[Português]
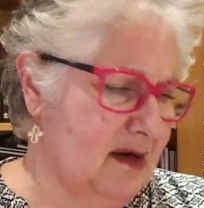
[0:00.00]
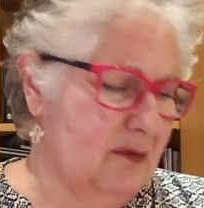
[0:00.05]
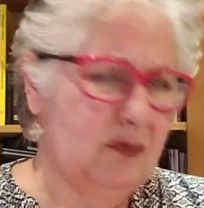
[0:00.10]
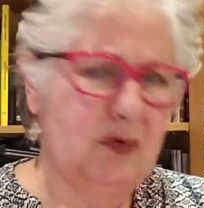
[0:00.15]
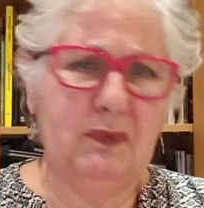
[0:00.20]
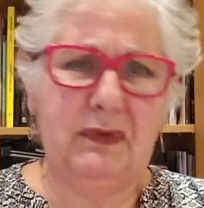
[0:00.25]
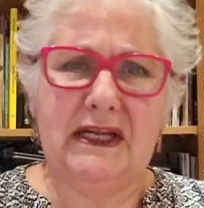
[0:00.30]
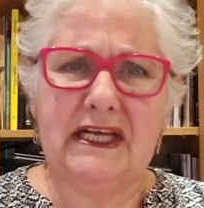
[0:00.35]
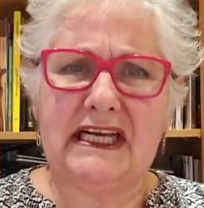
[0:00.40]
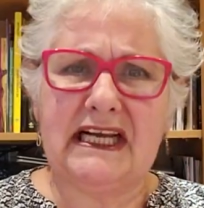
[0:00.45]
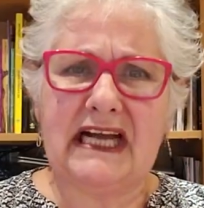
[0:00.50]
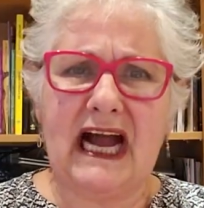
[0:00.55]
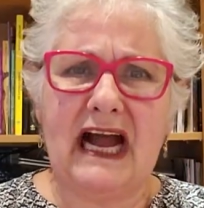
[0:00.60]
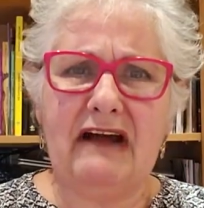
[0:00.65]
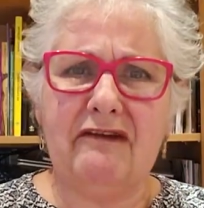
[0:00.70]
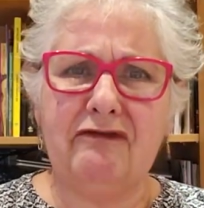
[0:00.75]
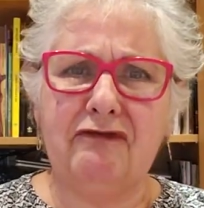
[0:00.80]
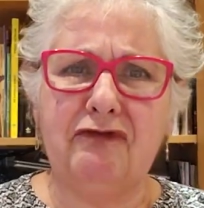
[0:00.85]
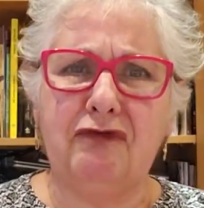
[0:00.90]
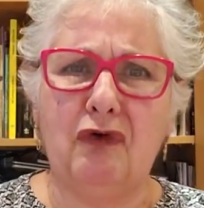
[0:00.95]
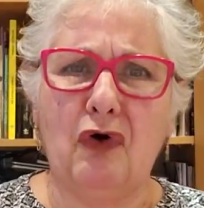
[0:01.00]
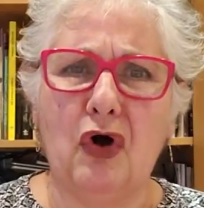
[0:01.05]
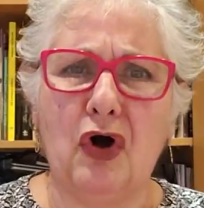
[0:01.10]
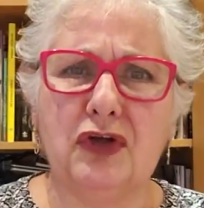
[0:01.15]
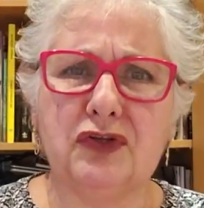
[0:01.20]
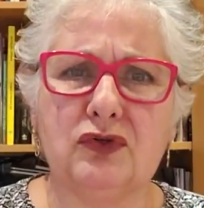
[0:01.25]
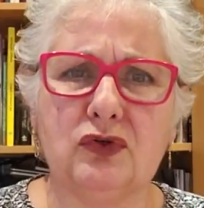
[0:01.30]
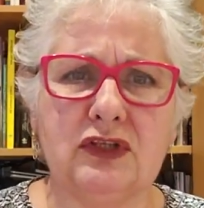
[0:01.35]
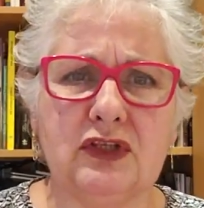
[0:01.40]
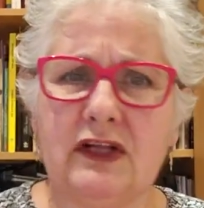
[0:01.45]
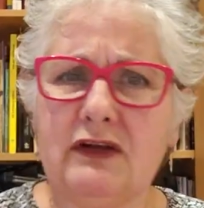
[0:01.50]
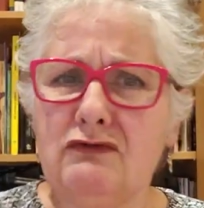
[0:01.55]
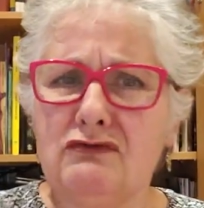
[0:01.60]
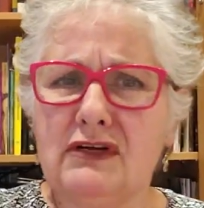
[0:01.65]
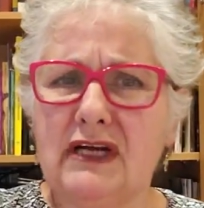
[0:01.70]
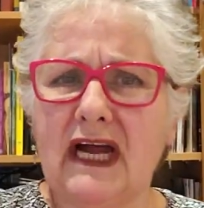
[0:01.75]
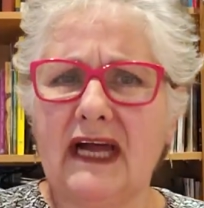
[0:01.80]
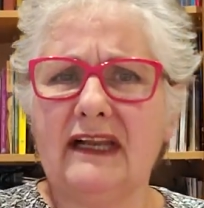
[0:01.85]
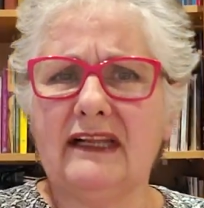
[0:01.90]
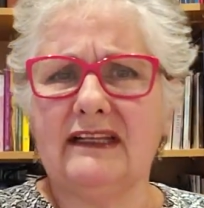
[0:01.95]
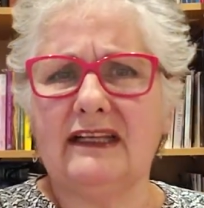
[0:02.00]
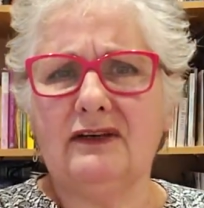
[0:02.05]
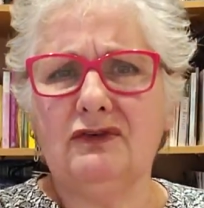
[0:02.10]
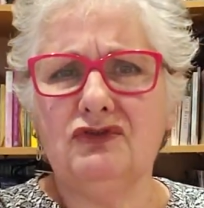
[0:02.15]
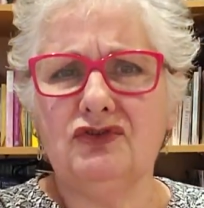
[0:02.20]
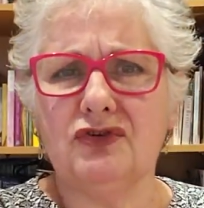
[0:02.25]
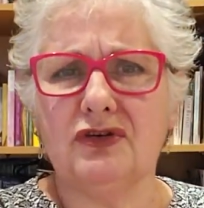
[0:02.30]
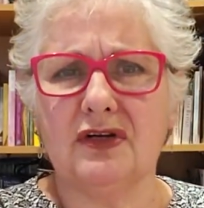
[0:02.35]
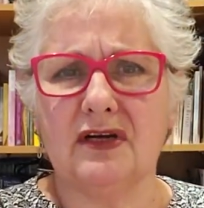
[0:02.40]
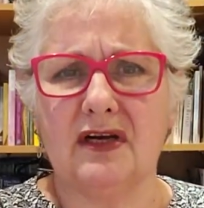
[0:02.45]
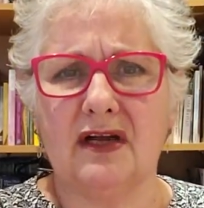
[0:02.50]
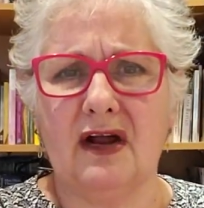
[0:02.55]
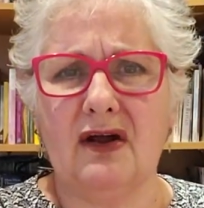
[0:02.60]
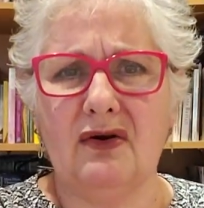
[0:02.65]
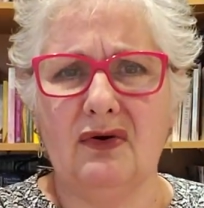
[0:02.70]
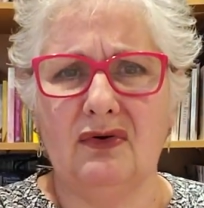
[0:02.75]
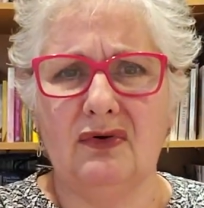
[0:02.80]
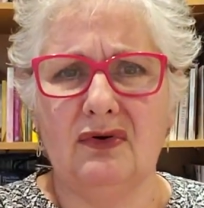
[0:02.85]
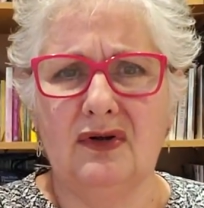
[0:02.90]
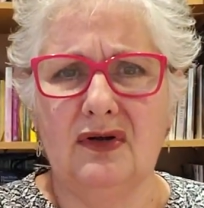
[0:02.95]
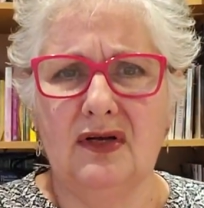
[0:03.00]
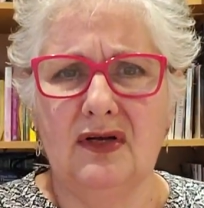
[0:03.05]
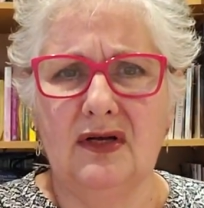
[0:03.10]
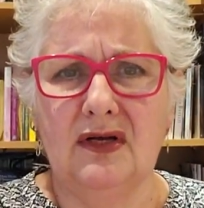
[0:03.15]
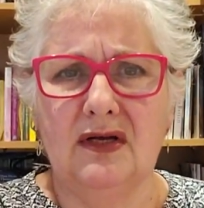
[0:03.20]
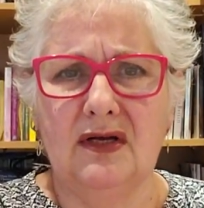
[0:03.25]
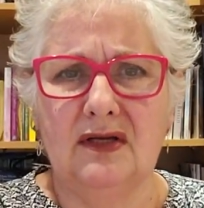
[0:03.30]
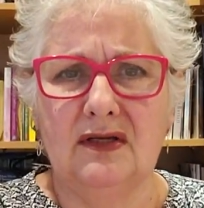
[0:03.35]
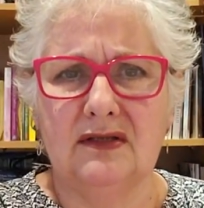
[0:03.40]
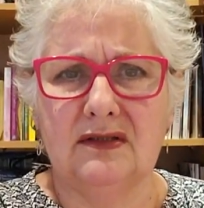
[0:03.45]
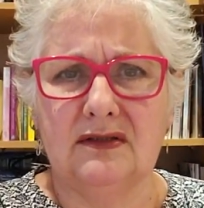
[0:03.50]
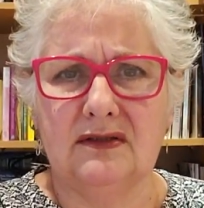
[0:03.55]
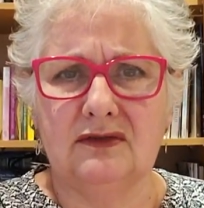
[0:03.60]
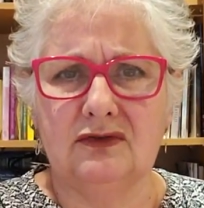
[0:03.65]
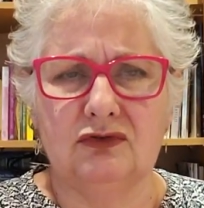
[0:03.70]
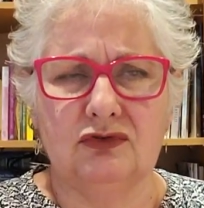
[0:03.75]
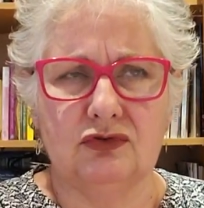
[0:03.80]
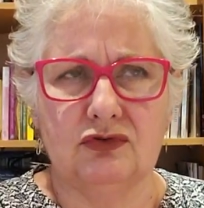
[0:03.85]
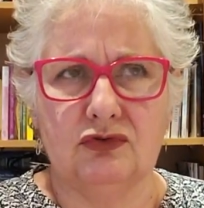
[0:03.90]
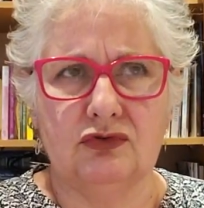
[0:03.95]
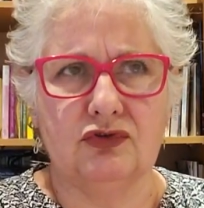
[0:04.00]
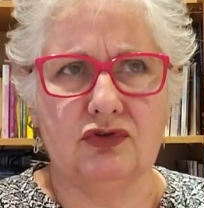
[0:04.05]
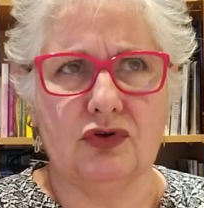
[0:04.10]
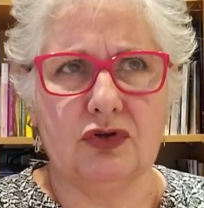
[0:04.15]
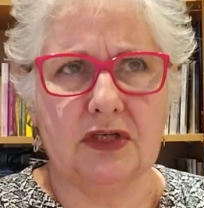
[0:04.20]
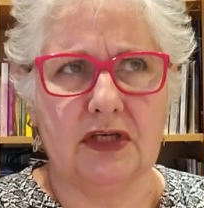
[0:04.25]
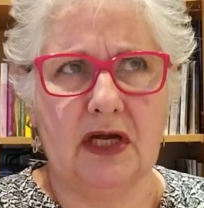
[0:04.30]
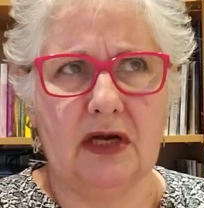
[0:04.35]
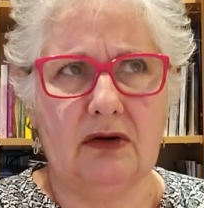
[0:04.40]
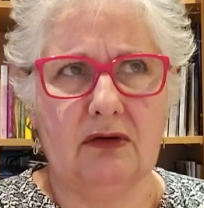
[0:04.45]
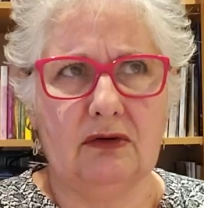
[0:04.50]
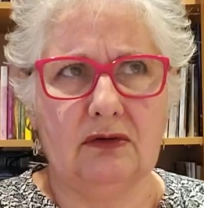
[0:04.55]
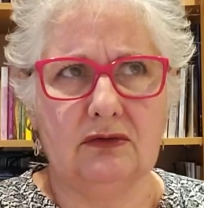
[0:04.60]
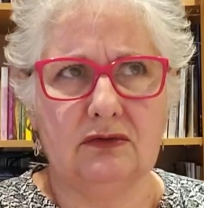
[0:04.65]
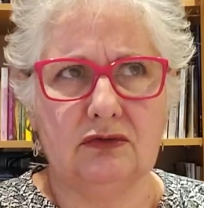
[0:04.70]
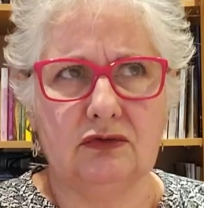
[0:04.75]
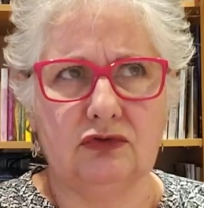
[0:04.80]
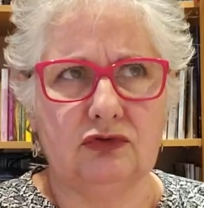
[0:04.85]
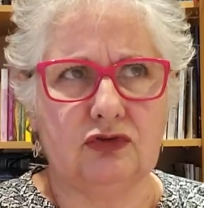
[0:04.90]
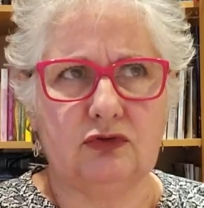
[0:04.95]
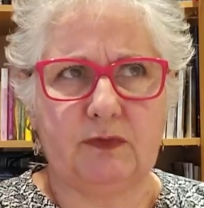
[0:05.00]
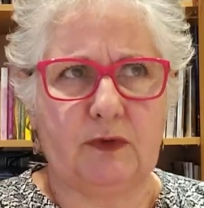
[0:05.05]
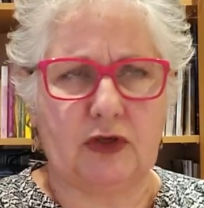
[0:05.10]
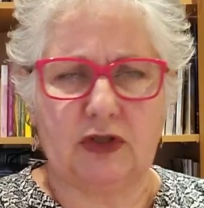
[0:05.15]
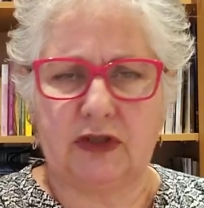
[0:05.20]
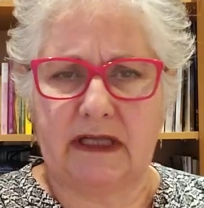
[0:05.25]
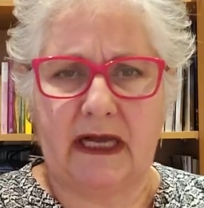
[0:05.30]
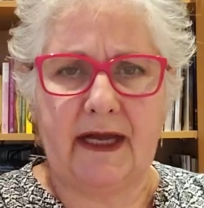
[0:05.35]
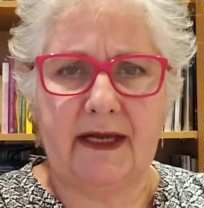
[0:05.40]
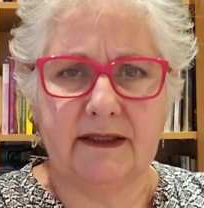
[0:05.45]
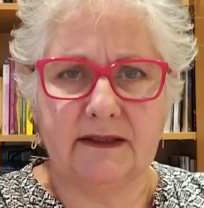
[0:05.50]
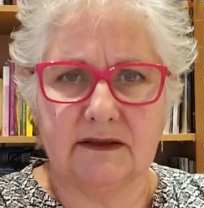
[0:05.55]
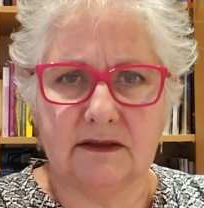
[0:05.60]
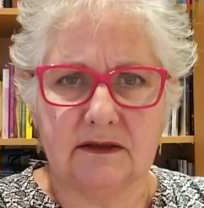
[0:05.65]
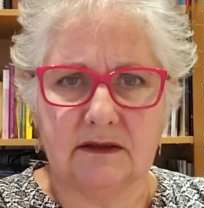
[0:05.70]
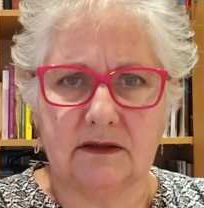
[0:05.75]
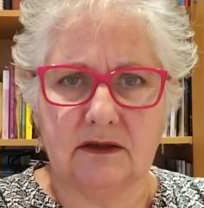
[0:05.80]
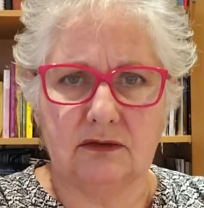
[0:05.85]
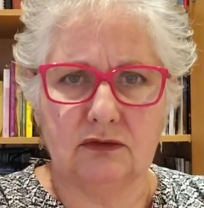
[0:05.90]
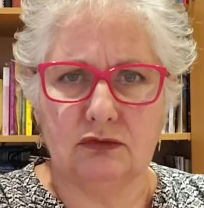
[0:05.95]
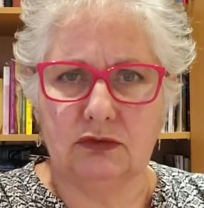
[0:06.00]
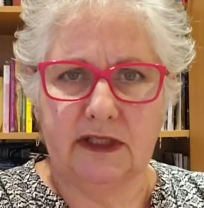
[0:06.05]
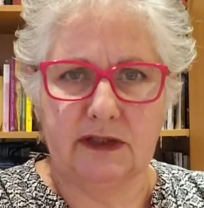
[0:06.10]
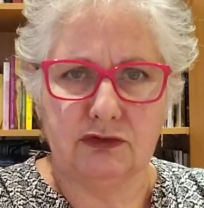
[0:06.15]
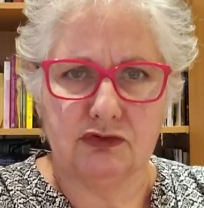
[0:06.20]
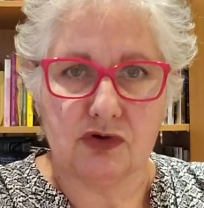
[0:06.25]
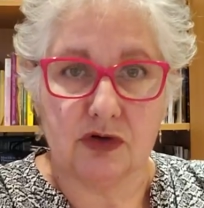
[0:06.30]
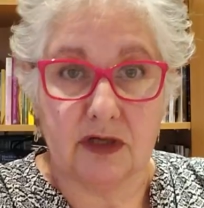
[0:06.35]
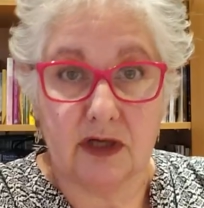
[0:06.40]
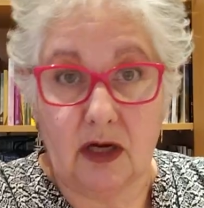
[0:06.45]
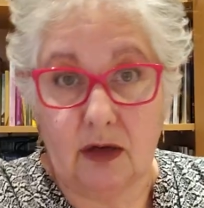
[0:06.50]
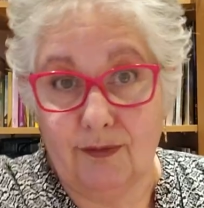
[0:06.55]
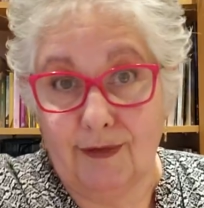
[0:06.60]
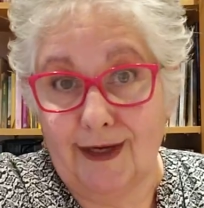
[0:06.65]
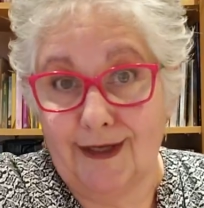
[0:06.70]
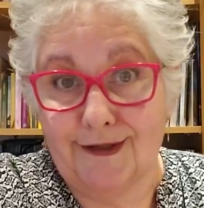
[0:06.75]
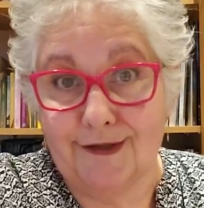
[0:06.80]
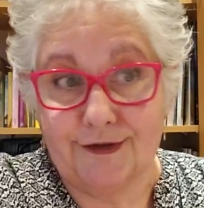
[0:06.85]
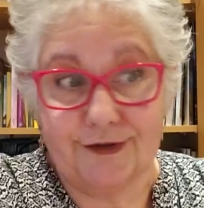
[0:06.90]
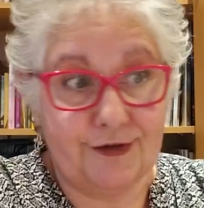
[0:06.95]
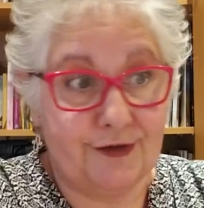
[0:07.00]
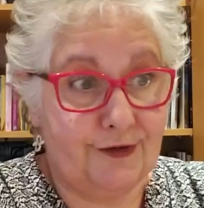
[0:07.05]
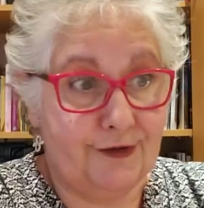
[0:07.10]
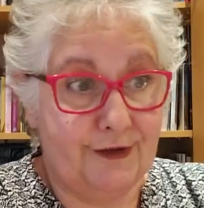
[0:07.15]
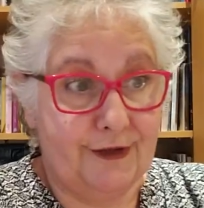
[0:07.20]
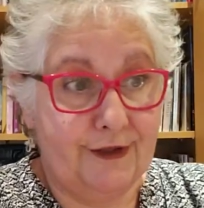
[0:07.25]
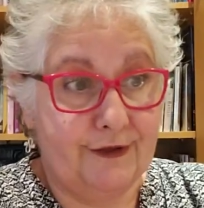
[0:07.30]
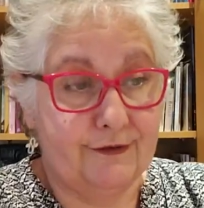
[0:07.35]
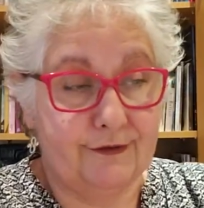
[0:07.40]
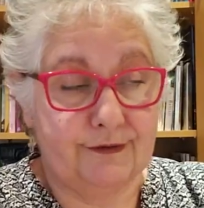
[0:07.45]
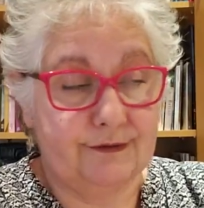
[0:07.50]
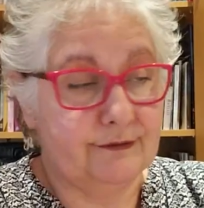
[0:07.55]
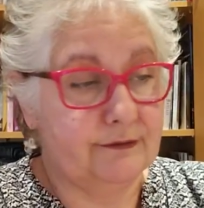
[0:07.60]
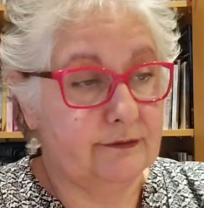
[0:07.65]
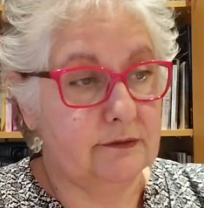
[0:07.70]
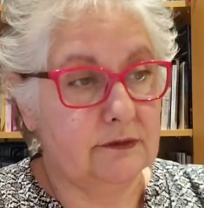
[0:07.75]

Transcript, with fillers: Publicar foto. Teve um cara, tá no jornal, no, no jornal, nos portais, que eu não leio o jornal mais, eu só leio